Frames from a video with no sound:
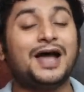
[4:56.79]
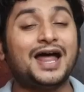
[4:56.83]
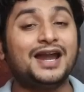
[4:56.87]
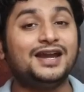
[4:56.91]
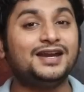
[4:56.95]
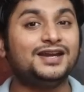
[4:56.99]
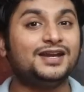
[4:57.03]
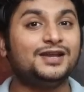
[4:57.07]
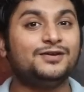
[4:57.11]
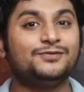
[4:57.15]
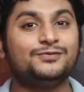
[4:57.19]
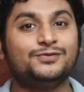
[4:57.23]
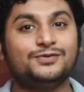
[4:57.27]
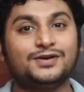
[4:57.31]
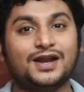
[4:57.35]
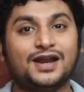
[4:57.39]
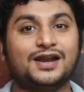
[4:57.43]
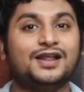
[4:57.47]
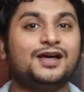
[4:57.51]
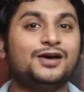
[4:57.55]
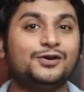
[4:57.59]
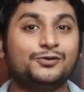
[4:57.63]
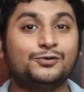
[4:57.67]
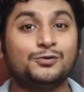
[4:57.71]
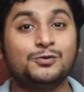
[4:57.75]
பேட்டரி லைஃப்
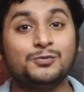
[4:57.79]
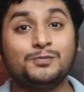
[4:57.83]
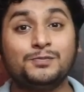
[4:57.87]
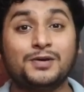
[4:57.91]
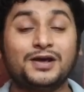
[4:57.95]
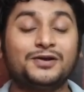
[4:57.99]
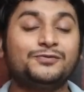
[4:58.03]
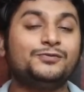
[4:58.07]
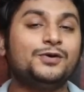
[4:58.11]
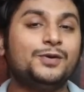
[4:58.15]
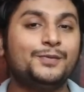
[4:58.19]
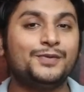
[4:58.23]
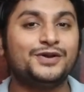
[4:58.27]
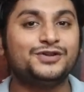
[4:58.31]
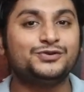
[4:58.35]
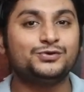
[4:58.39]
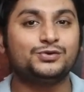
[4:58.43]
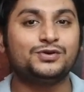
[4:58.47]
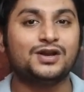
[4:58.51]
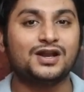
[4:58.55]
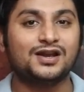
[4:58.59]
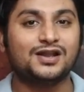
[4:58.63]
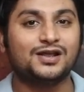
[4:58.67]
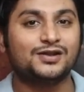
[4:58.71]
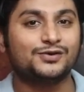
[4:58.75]
நல்லாயிருக்கும்
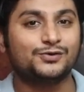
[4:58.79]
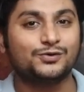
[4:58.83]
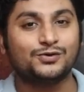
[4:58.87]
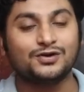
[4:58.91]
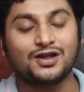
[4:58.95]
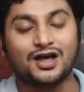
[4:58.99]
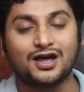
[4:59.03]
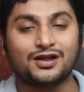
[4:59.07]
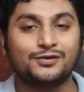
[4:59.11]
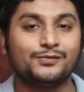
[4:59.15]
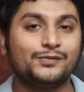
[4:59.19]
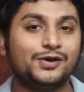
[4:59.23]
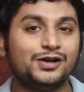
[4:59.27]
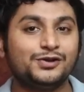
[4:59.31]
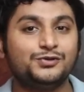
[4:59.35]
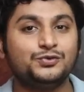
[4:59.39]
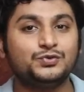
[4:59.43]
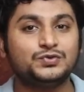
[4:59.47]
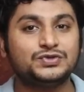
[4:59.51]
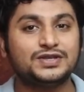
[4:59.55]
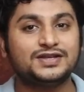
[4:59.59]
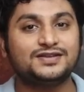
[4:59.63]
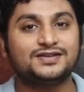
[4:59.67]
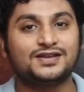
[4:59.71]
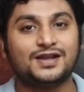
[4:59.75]
பர்ஃபார்மன்ஸும் நல்லாயிருக்கும் நார்மல்
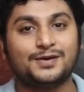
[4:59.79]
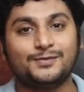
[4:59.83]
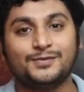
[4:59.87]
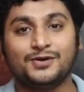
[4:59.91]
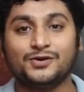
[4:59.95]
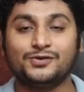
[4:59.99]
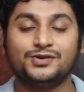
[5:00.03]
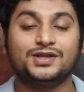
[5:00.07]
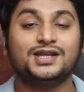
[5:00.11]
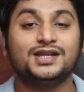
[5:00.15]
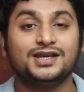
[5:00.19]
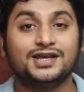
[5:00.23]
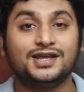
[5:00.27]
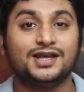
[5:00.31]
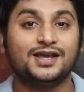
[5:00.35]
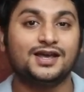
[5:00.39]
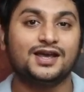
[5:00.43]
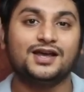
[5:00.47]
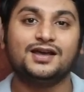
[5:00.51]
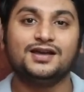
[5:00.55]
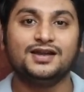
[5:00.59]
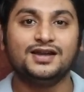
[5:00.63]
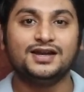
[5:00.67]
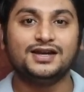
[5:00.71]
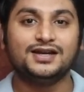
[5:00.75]
யூசேஜ் எல்லாமே வந்து
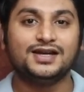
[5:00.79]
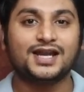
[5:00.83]
நீங்கள்